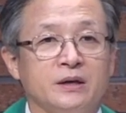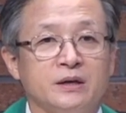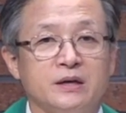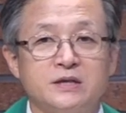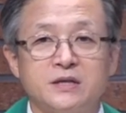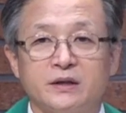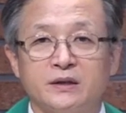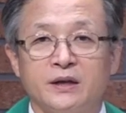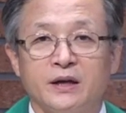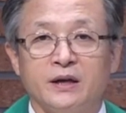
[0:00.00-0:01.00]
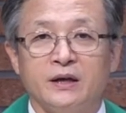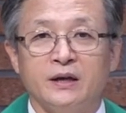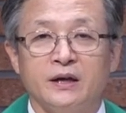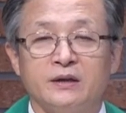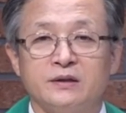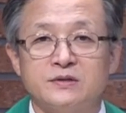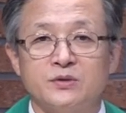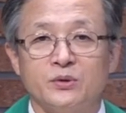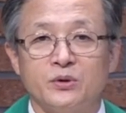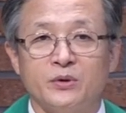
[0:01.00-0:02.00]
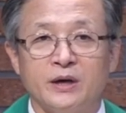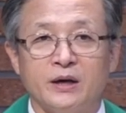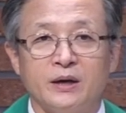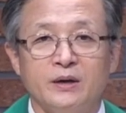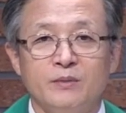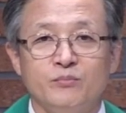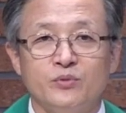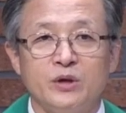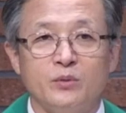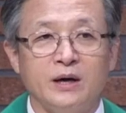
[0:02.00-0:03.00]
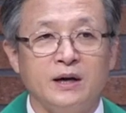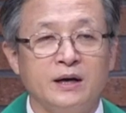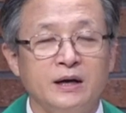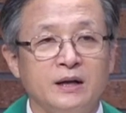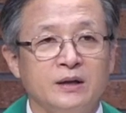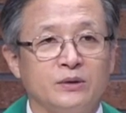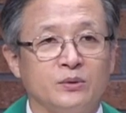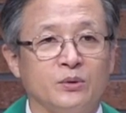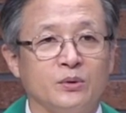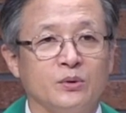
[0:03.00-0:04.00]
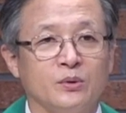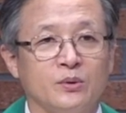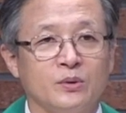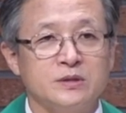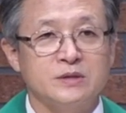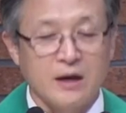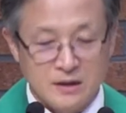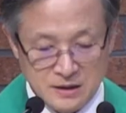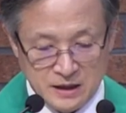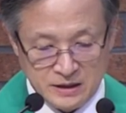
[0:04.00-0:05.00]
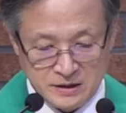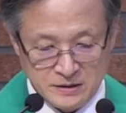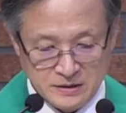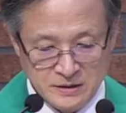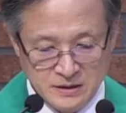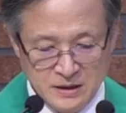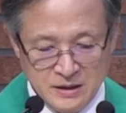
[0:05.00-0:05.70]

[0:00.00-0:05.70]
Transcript: 1차 때 했던 선교의 뿌리와 또 싹을 내리는